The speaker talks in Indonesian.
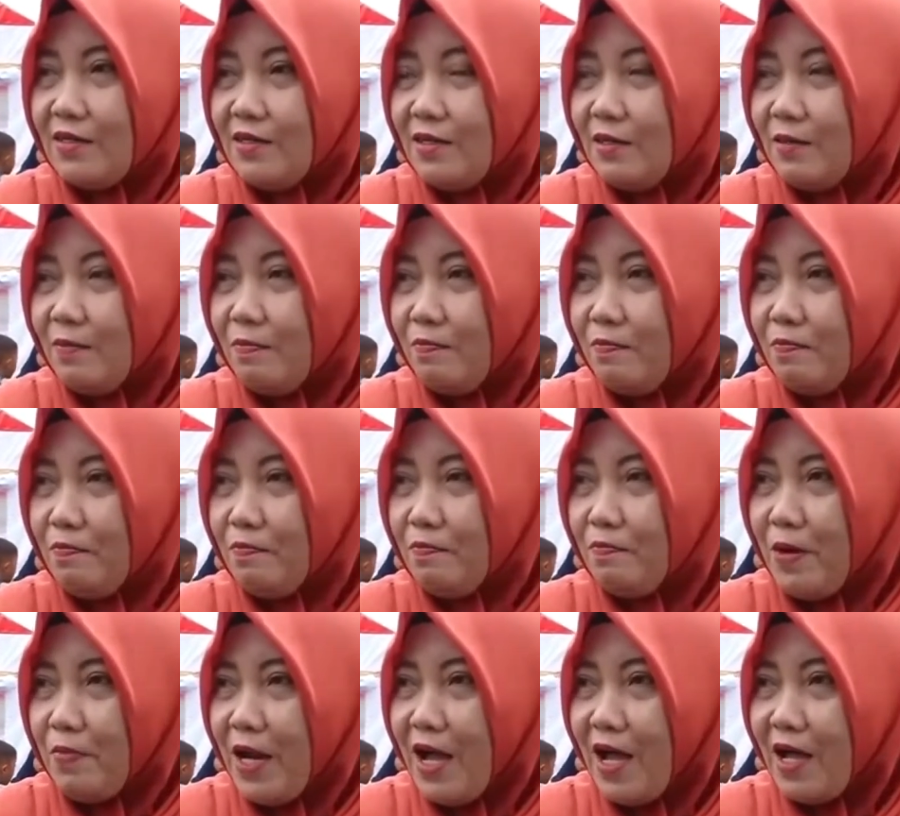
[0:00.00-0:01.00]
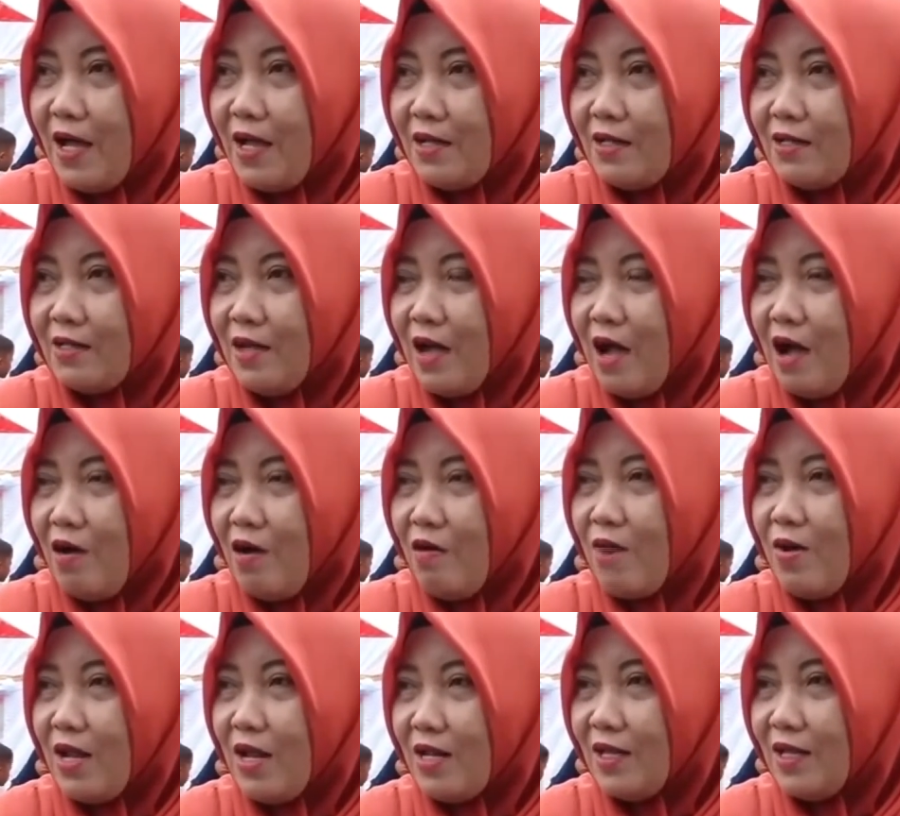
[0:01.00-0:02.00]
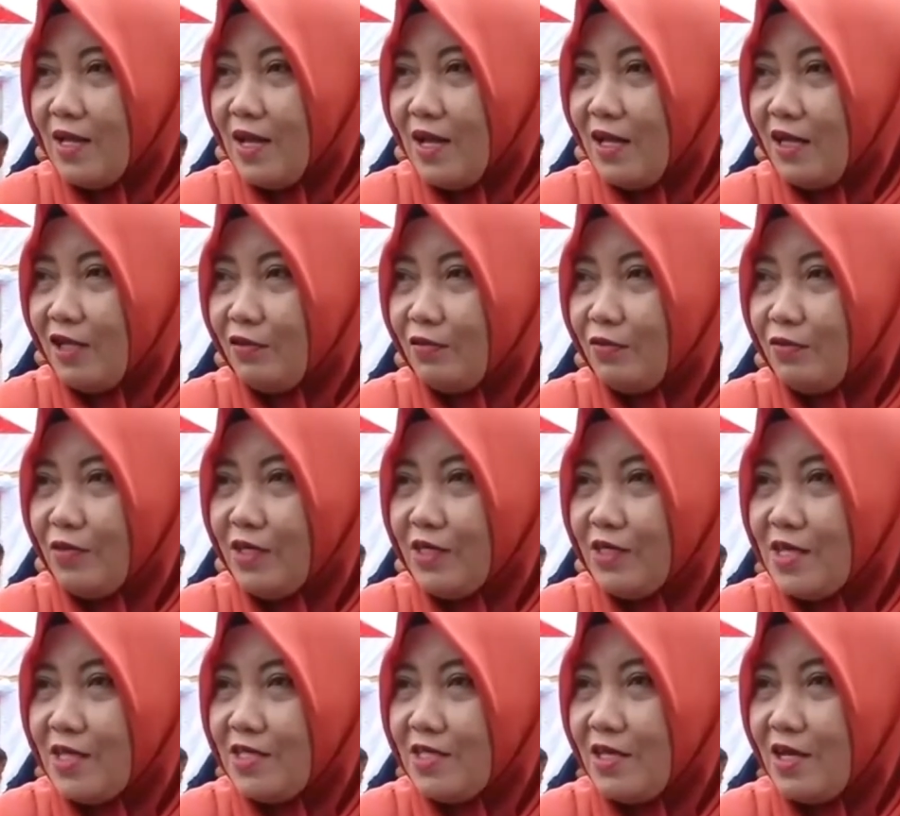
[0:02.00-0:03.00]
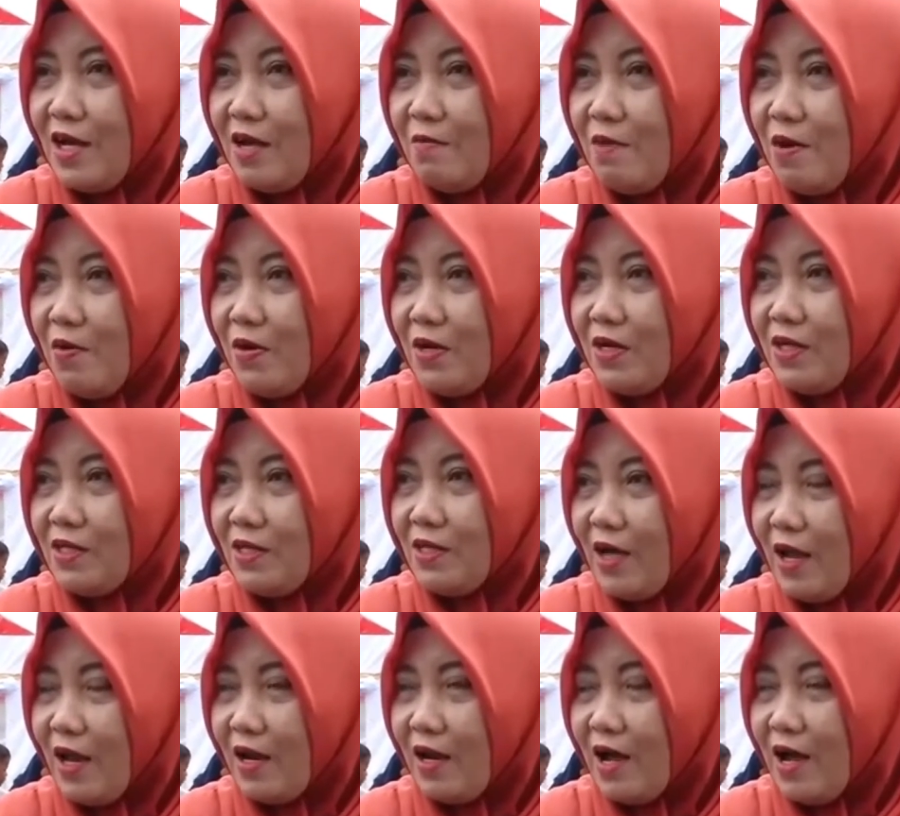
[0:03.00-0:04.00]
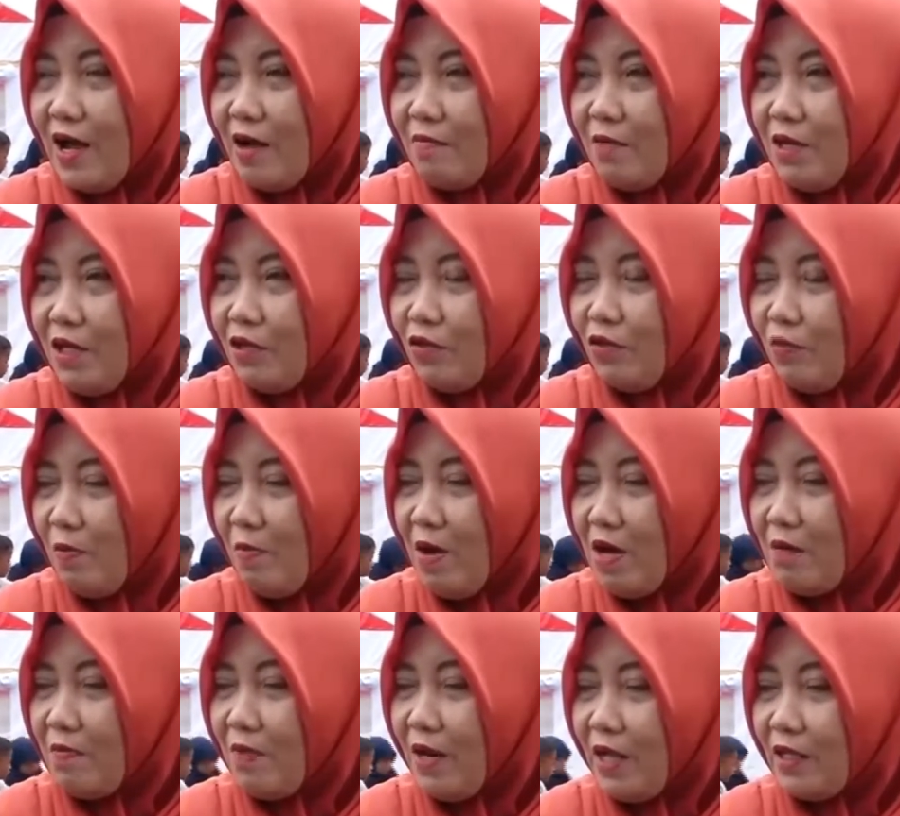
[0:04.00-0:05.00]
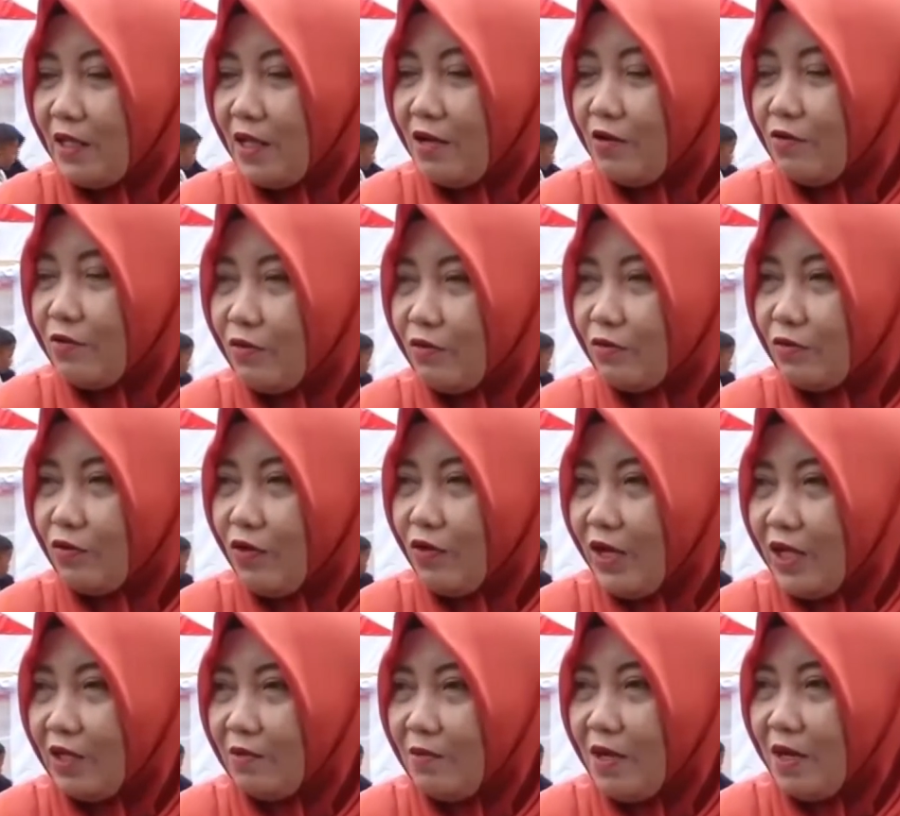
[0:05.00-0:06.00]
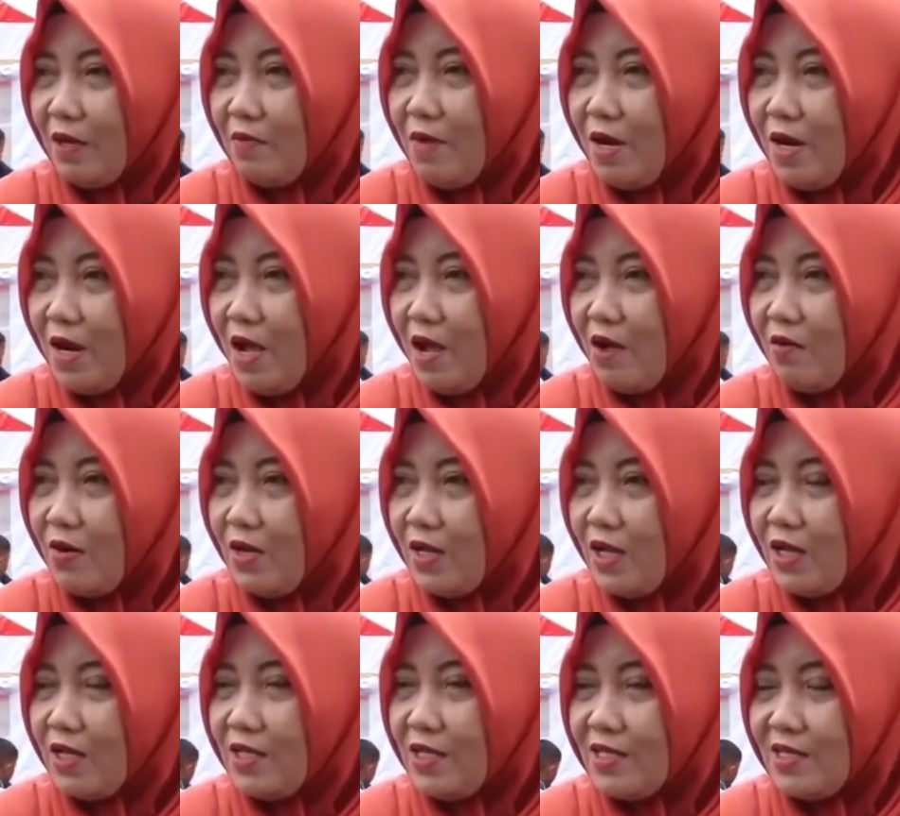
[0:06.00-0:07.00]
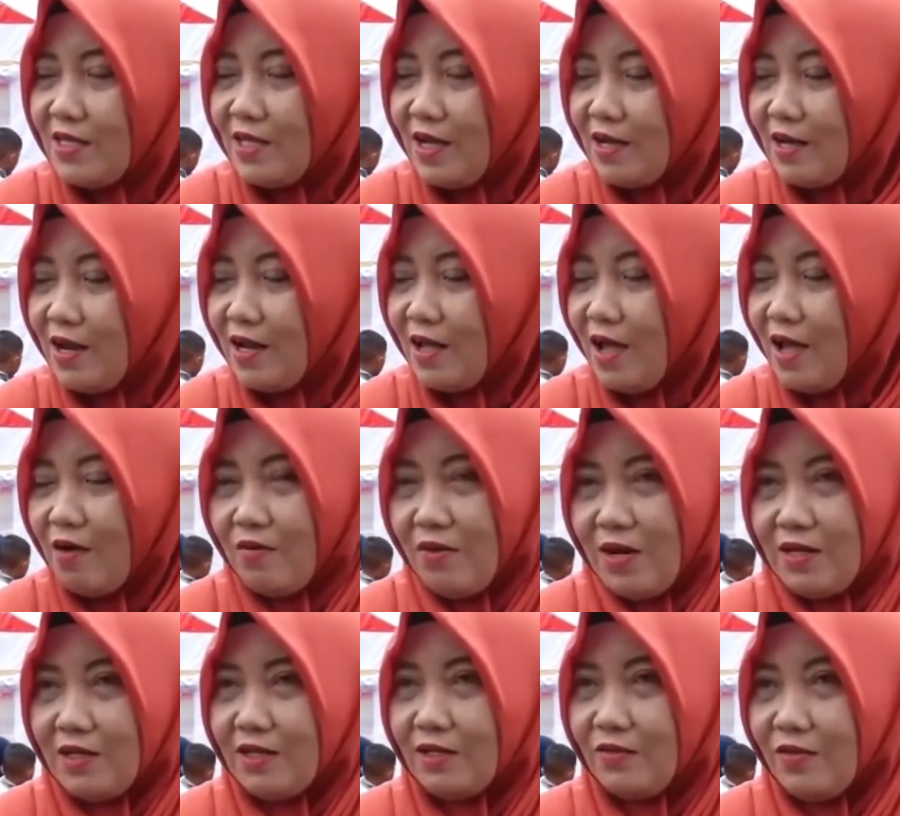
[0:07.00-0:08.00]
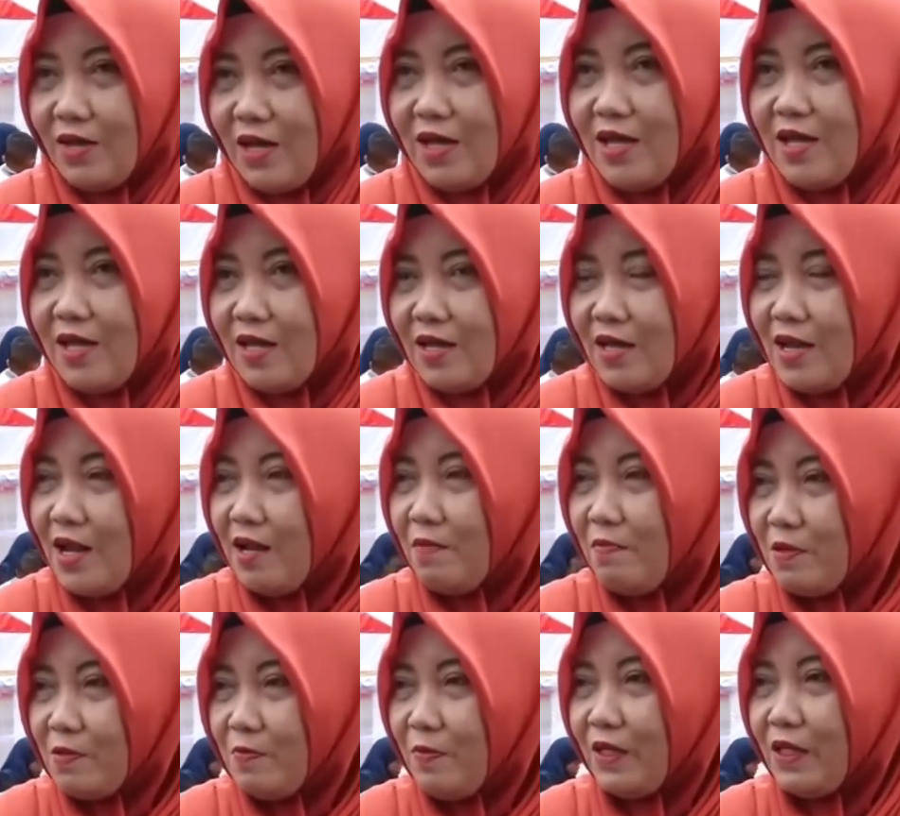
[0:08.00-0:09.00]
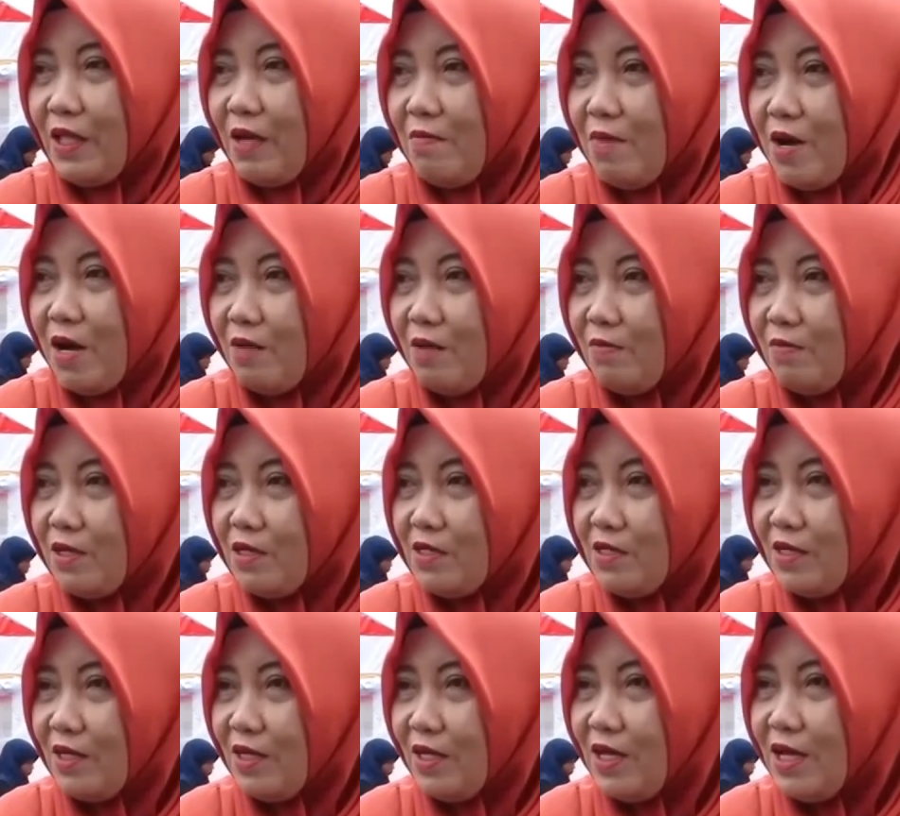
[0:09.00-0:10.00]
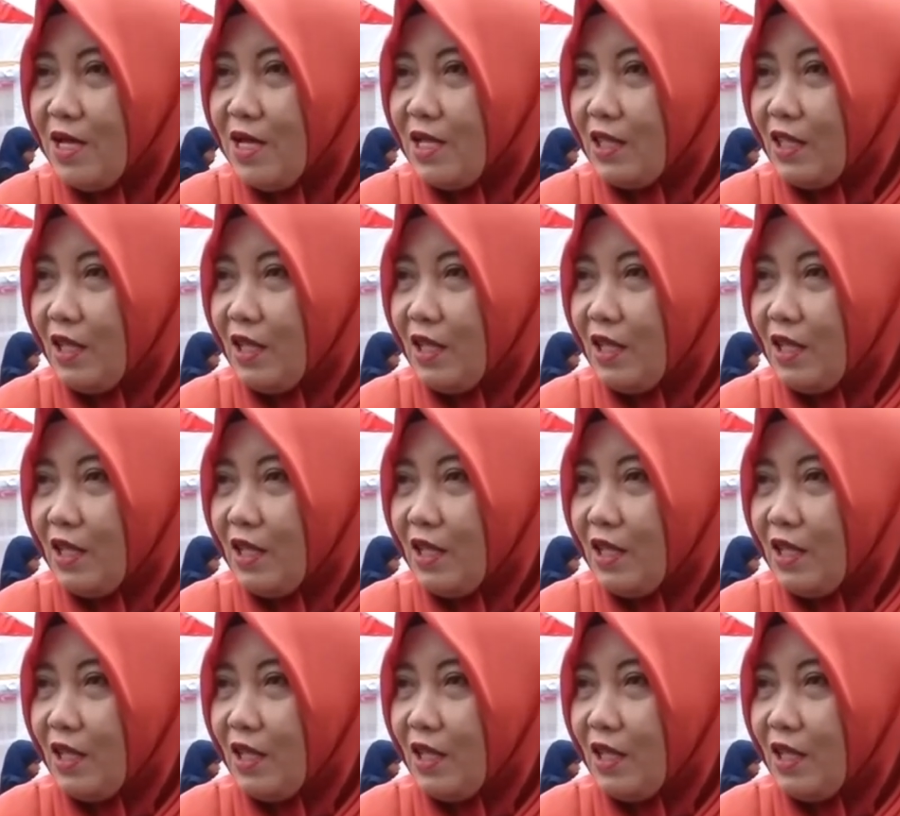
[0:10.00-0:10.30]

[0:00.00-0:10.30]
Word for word: E, padahal awalnya itu dijanjikan bahwa di, karena kami itu memang keberatan untuk toilet bagaimana awalnya dijanjikan dari awal gitu ya dari pas pertama kami di sini,